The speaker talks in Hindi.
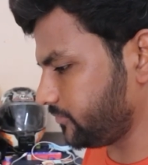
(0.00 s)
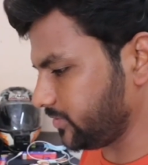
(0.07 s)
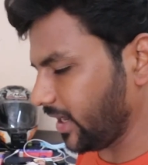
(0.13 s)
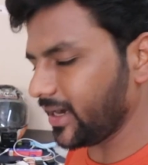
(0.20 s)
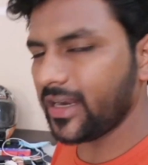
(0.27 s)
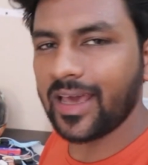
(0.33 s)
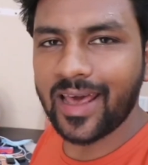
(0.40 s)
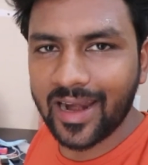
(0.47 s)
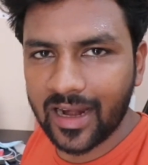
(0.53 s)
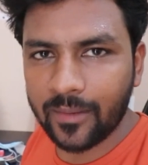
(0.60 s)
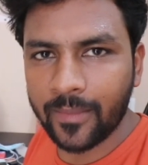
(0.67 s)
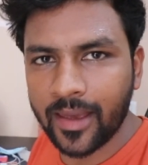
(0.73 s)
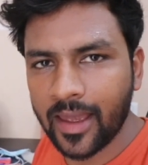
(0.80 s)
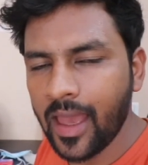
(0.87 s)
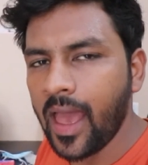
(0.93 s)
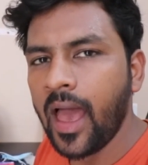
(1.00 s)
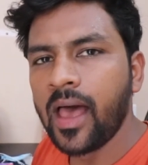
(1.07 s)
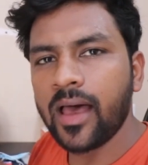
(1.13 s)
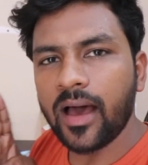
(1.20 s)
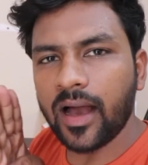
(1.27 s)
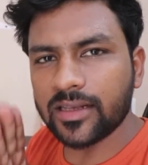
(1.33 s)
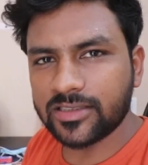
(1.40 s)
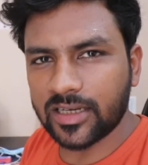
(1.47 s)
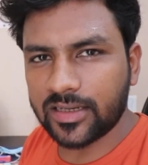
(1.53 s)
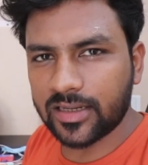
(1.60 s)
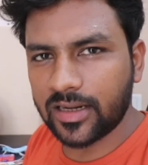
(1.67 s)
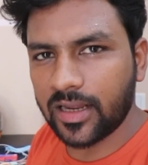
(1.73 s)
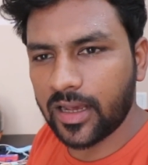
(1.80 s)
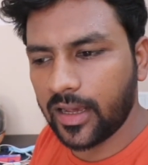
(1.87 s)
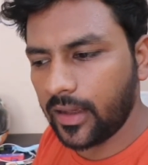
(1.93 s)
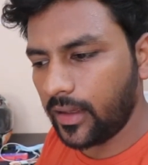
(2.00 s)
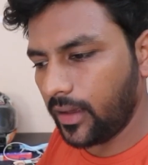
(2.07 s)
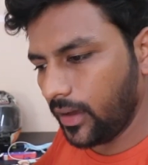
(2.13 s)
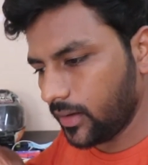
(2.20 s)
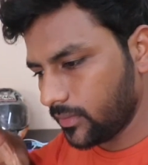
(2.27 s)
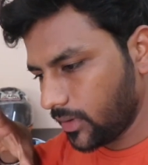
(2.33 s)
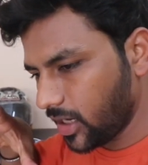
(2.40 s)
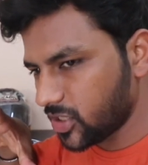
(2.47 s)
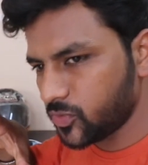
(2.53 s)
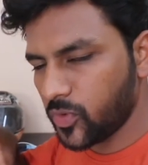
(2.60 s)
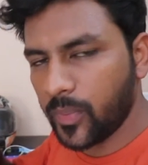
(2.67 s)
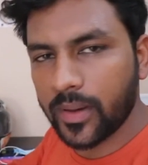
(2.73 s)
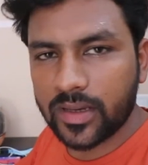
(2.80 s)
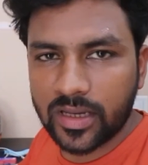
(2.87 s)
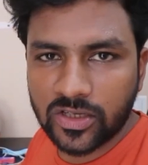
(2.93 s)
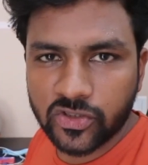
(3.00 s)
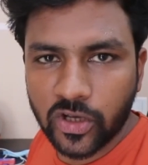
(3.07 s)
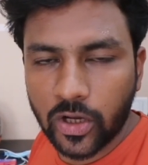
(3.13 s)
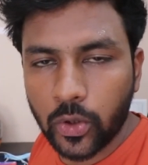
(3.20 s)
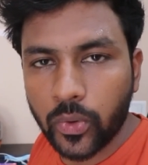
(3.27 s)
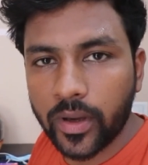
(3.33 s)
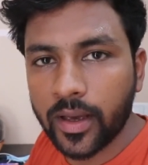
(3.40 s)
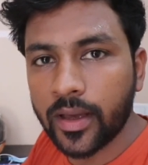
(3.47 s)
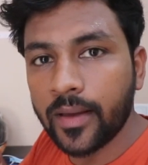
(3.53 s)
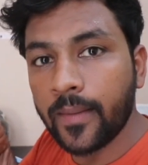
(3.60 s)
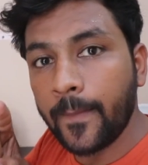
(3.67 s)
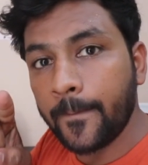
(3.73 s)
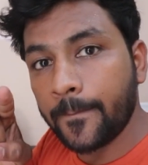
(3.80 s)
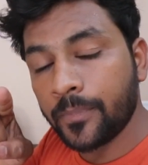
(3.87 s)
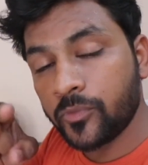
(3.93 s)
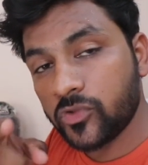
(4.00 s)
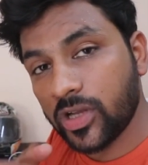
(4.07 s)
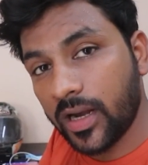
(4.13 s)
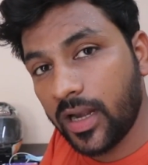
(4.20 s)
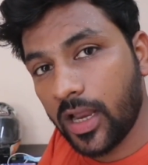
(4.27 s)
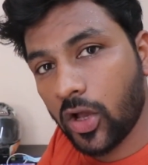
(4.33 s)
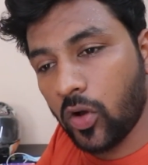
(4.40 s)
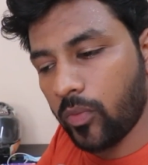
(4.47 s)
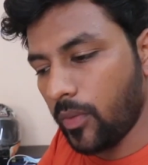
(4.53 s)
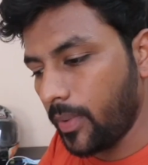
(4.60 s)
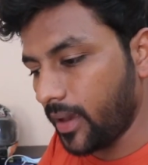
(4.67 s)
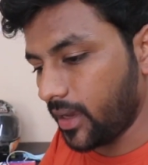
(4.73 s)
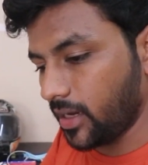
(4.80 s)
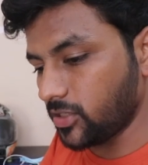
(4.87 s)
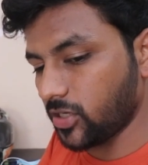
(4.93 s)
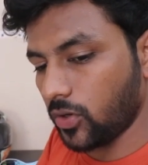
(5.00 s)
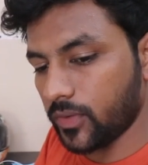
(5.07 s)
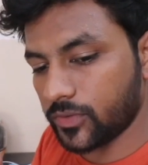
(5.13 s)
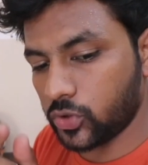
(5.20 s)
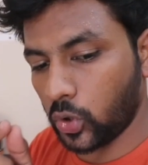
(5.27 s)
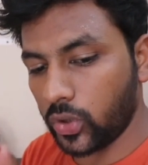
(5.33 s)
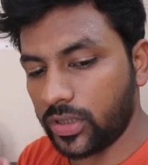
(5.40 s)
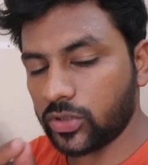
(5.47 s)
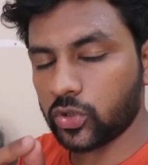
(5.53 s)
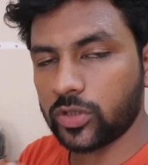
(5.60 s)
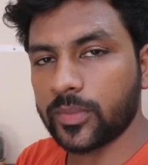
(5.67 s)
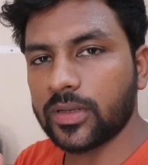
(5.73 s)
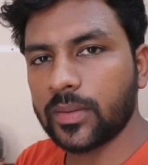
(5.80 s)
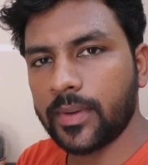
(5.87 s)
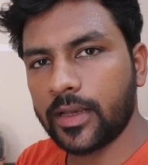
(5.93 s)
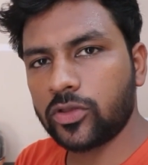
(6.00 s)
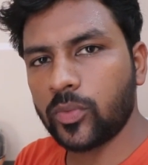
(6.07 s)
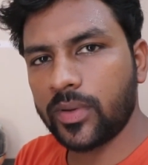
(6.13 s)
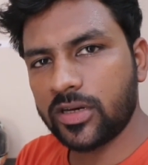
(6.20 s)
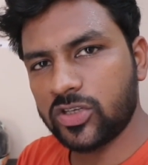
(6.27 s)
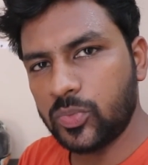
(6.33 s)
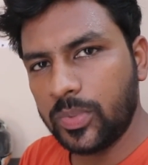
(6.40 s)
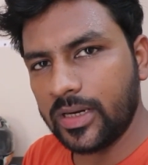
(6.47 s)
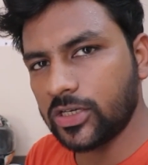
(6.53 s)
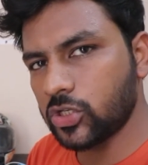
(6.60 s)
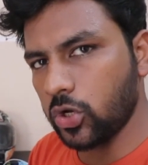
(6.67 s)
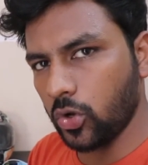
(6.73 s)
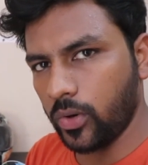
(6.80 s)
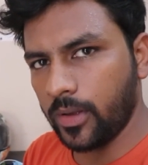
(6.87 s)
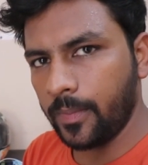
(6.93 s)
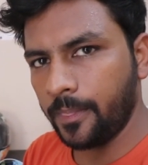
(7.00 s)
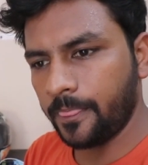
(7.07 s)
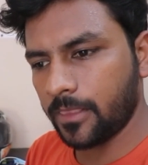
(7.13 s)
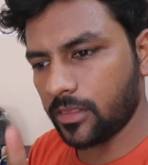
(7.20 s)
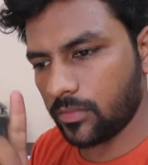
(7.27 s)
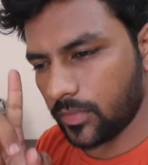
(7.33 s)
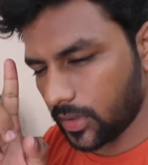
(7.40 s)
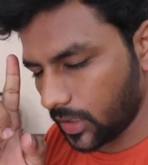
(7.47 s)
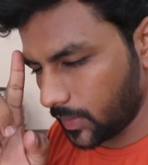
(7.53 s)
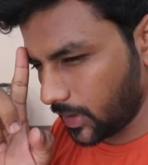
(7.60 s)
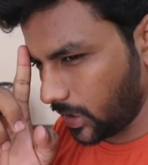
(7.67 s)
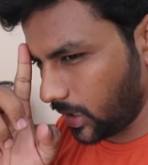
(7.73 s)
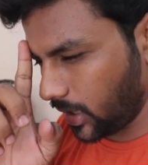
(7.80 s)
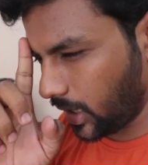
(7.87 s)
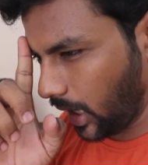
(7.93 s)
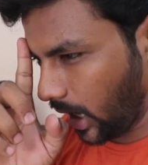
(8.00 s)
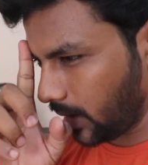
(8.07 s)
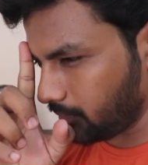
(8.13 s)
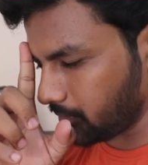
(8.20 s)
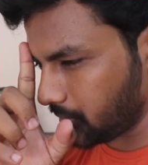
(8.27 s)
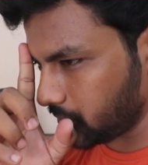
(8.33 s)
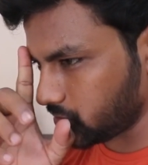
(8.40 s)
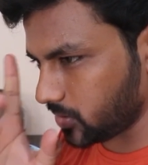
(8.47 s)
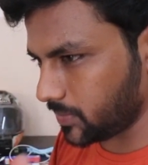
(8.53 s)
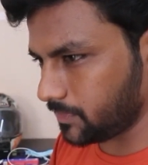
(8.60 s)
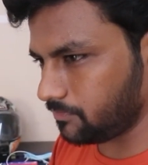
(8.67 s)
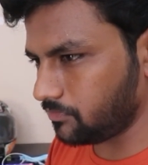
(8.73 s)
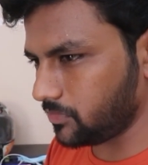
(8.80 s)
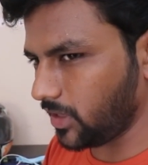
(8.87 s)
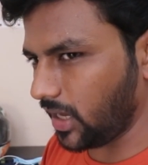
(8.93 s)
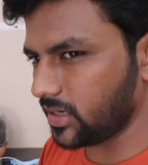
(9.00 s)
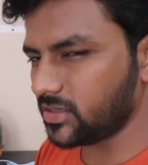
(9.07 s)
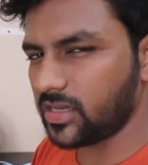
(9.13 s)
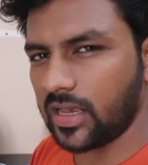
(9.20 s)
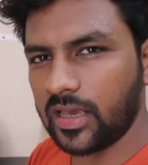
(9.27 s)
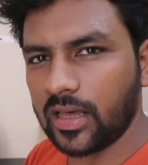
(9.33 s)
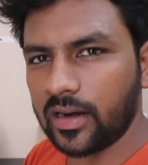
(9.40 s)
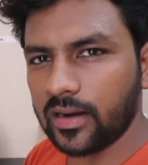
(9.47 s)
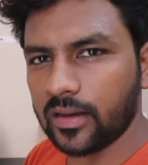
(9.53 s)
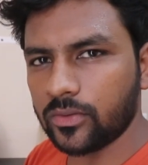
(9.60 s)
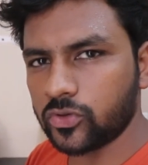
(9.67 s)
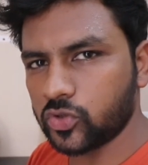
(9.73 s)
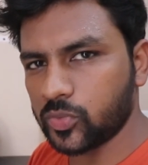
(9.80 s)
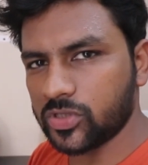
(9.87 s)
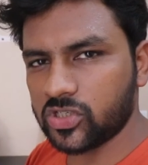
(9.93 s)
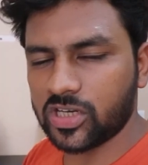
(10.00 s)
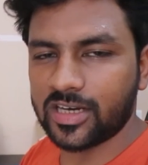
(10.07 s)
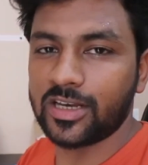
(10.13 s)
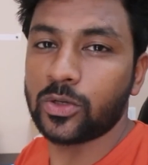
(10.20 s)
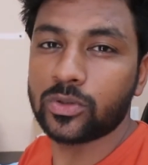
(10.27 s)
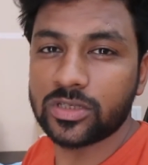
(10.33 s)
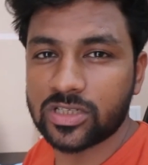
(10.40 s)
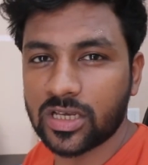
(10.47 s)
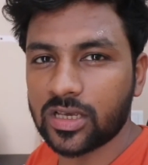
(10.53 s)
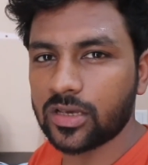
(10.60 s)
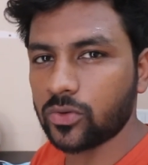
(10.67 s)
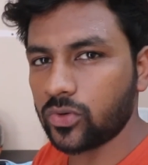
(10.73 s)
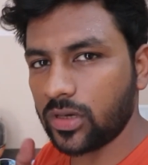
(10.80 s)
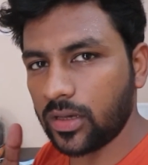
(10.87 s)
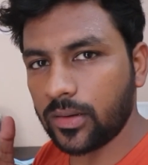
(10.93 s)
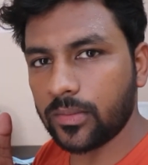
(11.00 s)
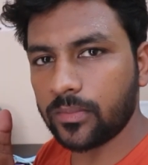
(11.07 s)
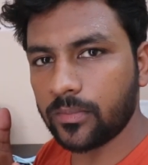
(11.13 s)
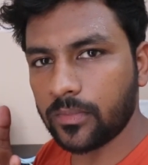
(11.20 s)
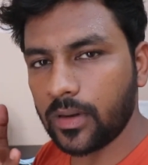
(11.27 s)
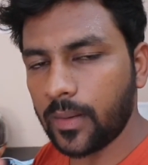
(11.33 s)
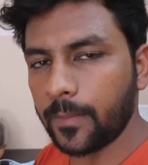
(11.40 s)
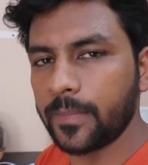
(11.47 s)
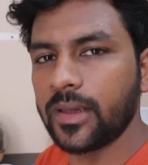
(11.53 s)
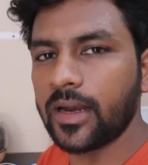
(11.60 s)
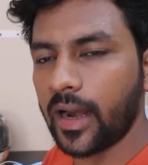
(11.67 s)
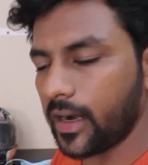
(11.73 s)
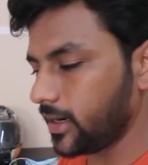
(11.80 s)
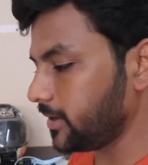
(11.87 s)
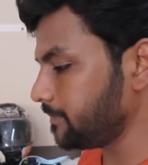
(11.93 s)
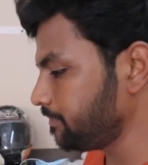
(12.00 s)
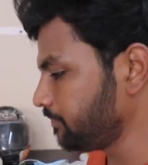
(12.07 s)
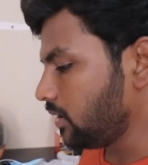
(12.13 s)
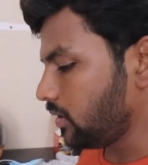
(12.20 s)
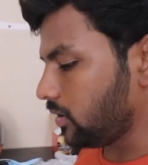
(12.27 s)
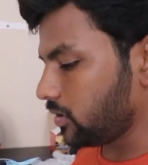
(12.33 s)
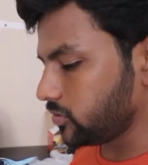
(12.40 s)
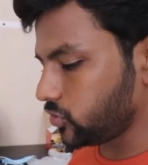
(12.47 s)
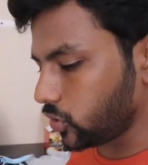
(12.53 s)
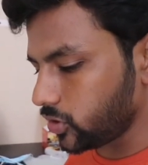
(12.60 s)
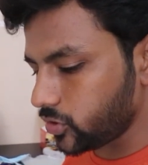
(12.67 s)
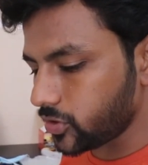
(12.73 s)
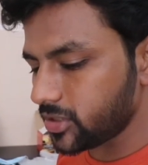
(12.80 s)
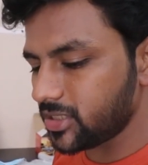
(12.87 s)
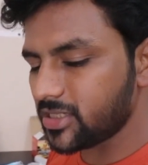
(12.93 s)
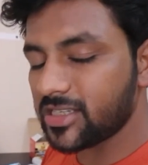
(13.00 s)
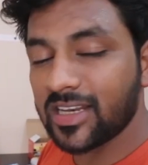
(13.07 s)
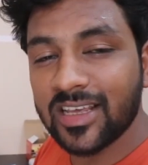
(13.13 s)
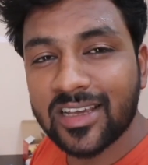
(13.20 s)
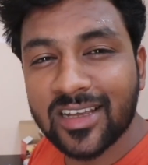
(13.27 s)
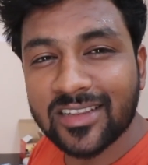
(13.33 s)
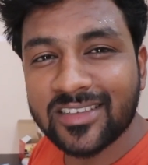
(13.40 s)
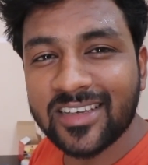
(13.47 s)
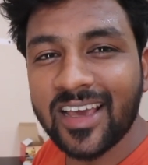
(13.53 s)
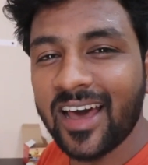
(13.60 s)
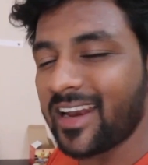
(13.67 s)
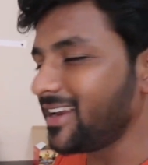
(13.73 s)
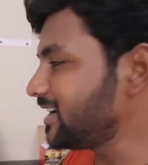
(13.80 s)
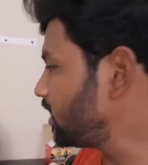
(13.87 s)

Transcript: सेट करने में आज सैटरडे है उसकी पैकिंग चालू है संडे को भी पैकिंग चालू है छोटी छोटी मतलब एक तो मेरी स्पीड स्लो है मतलब कि एक काम में मुझे ध्यान से ही करना है कुछ मिस्टेक नहीं होनी चाहिए क्योंकि लंबी राइड है और छोटी छोटी चीज़ें निकलती ही आ रही